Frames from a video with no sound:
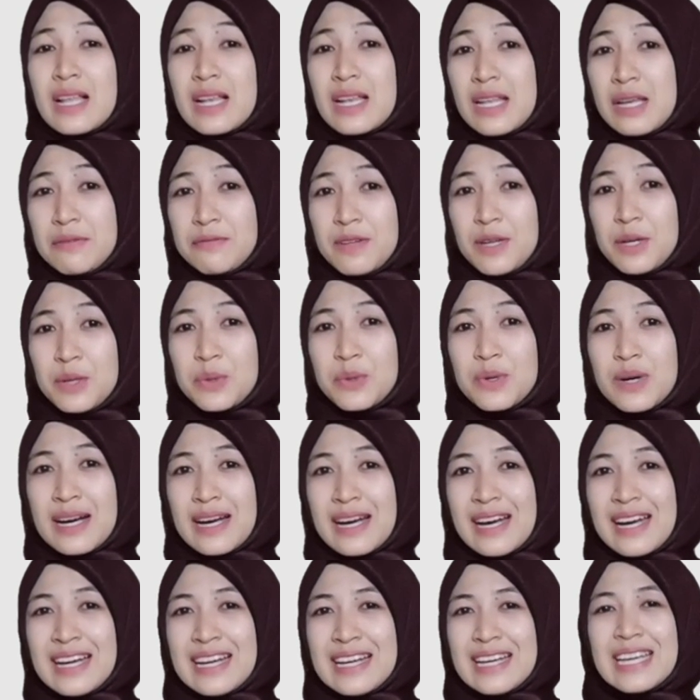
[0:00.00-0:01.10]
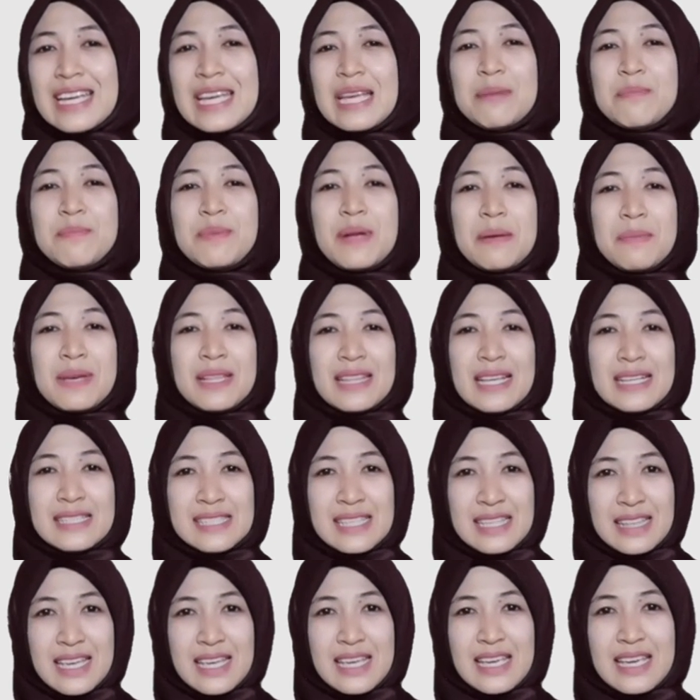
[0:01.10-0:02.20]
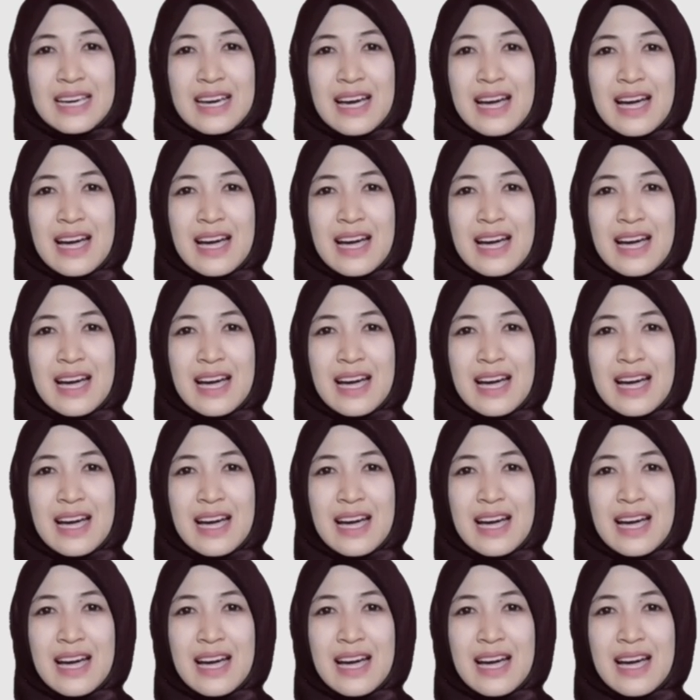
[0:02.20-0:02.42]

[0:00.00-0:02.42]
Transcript: level 2 implementasi TIK,